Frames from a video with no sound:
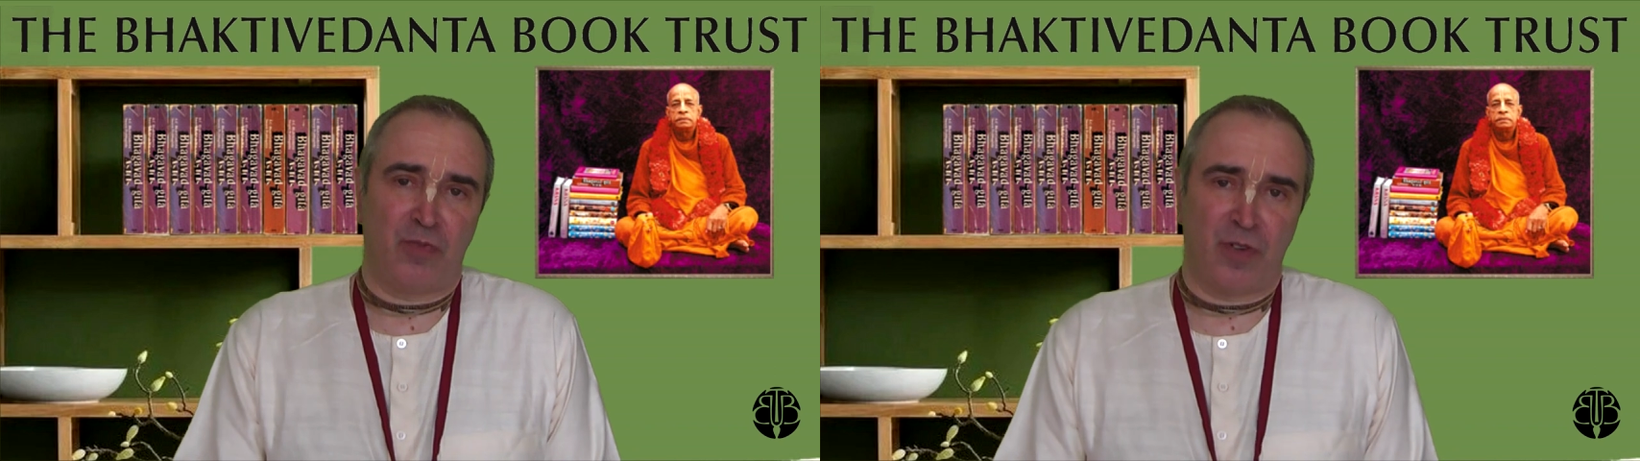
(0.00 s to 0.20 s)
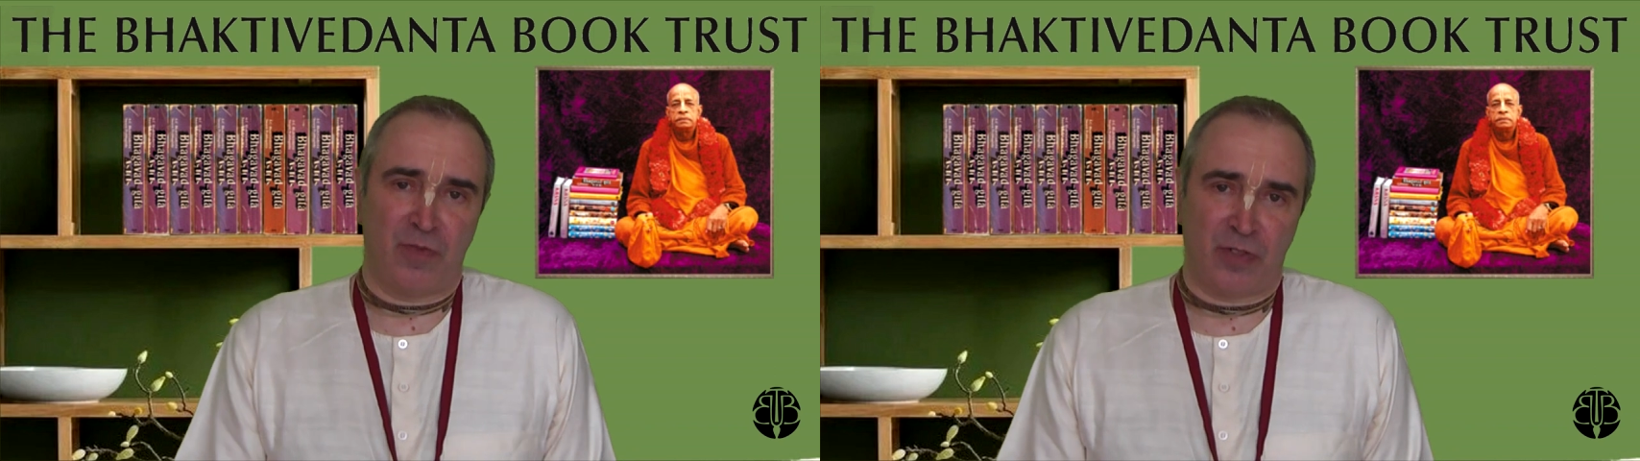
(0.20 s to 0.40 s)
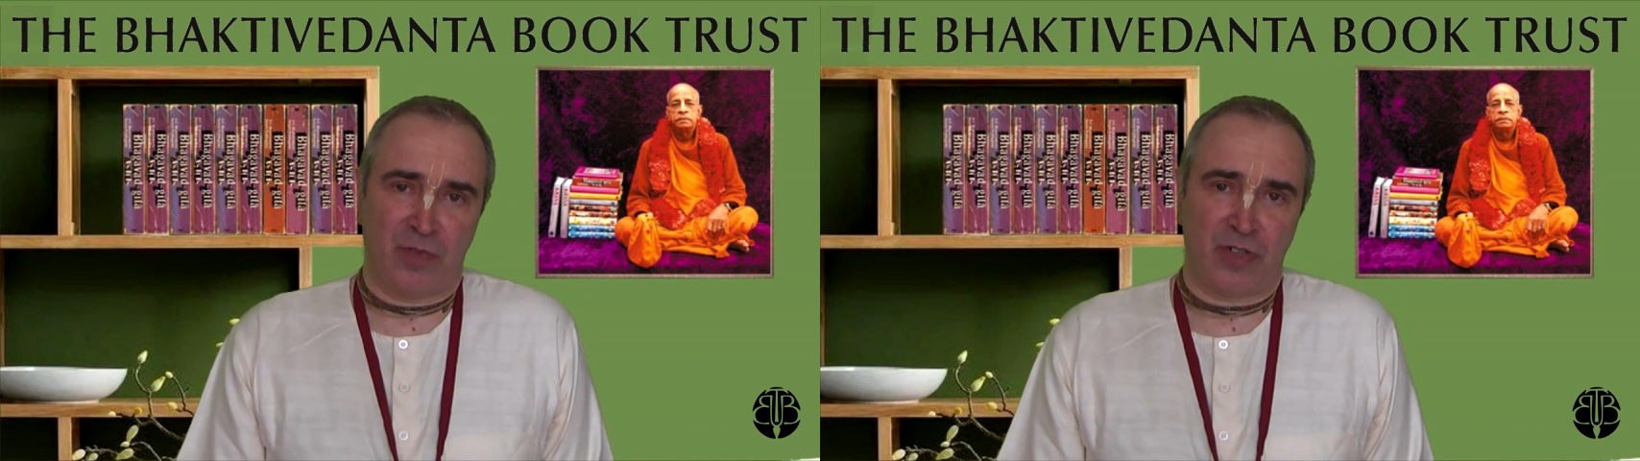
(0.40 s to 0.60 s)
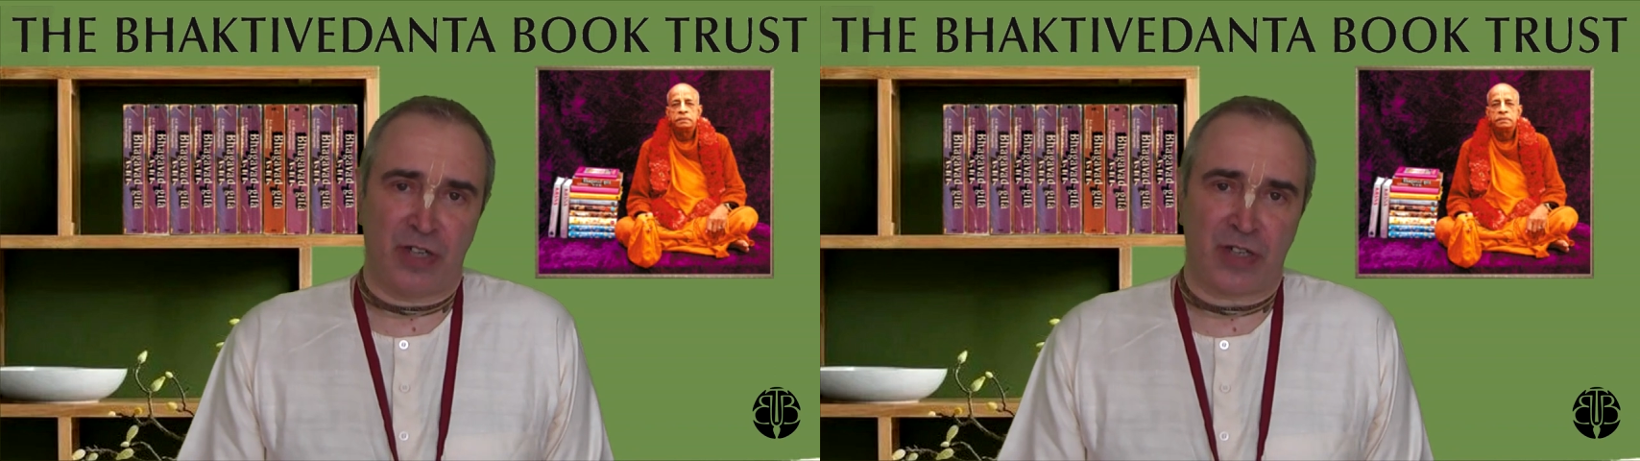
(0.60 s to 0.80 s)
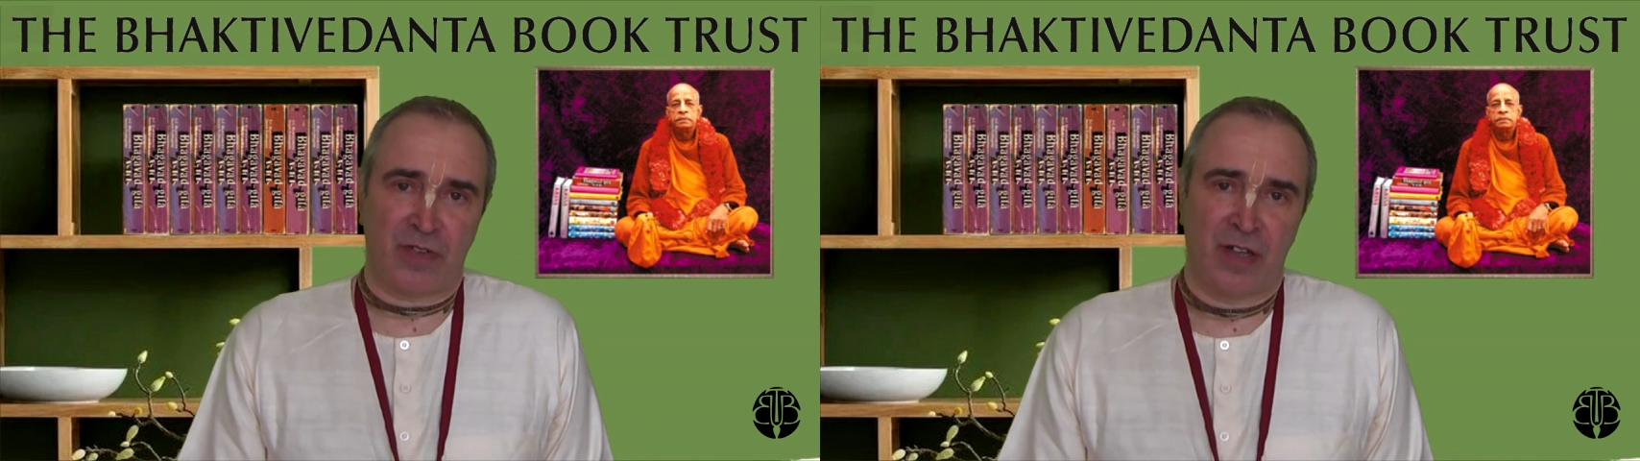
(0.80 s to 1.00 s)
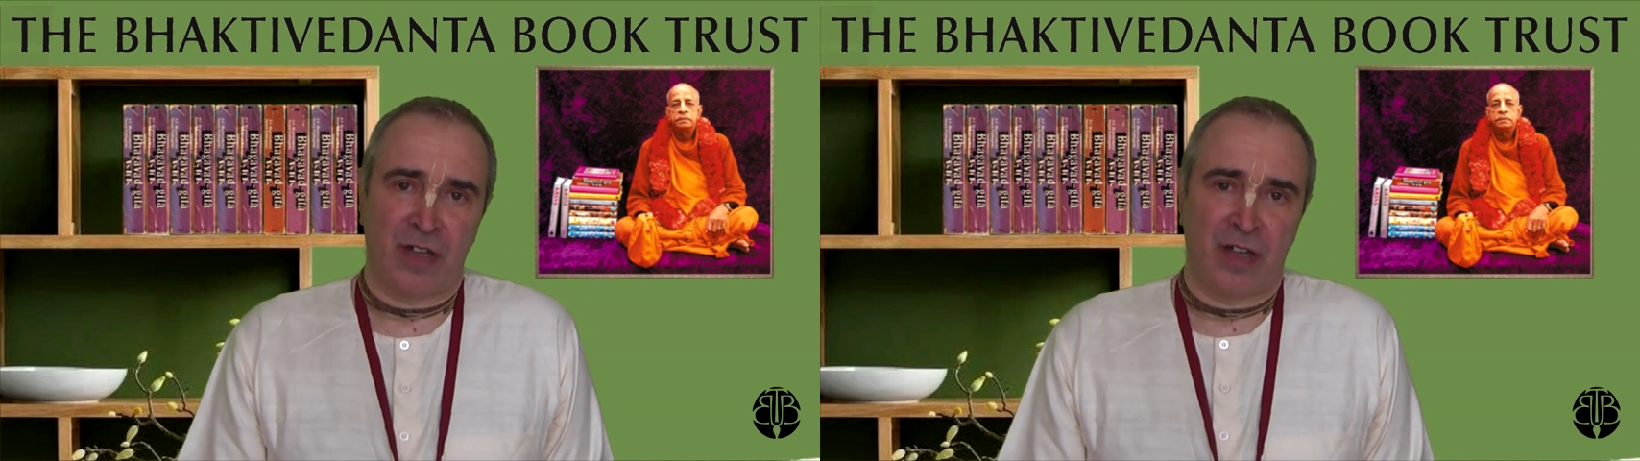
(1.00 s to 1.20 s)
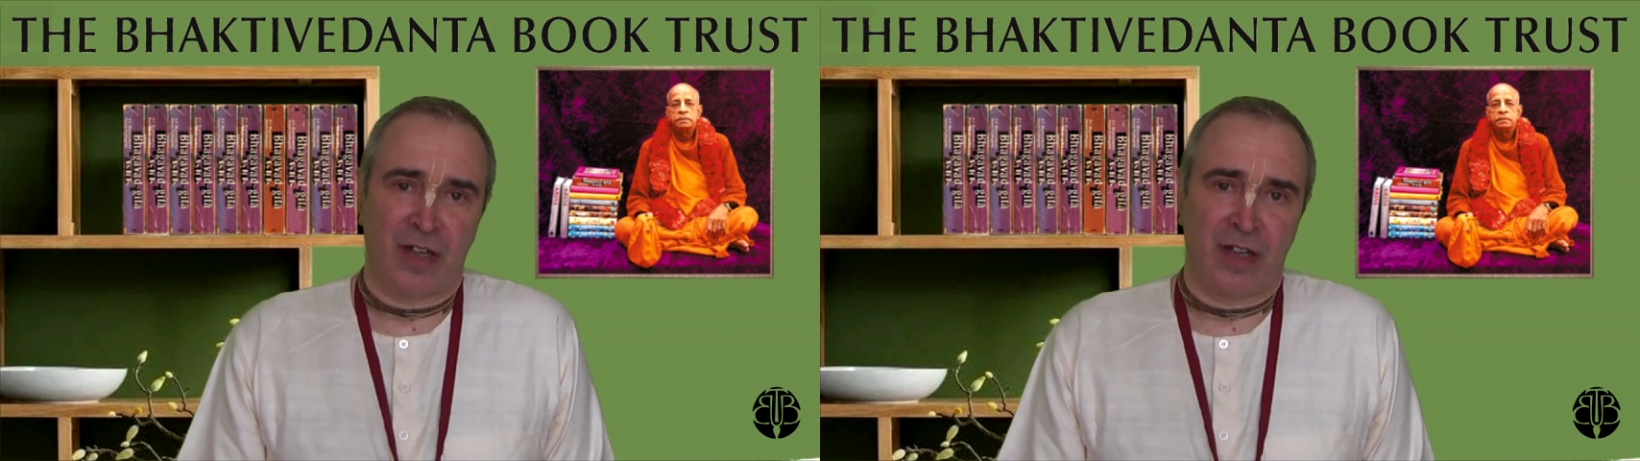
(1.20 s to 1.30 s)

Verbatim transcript: будем в этом участвовать.